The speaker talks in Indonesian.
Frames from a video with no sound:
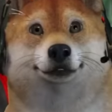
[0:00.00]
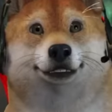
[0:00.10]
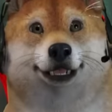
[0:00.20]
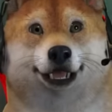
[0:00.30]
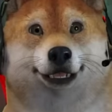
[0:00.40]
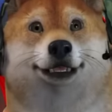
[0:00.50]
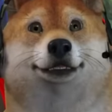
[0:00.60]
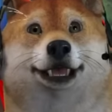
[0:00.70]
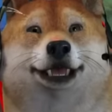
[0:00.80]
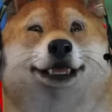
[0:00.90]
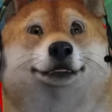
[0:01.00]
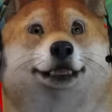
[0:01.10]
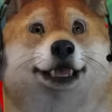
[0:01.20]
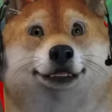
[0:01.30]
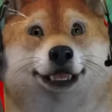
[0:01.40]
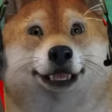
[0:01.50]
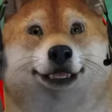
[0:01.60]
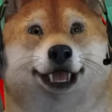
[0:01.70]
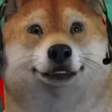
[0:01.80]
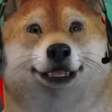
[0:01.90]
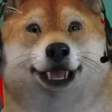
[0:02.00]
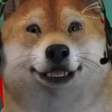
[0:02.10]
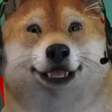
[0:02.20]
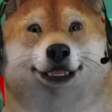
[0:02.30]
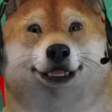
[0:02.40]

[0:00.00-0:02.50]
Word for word: Woi, udah, woi. Jangan kabur, woi. Percuma kamu kabur tuh.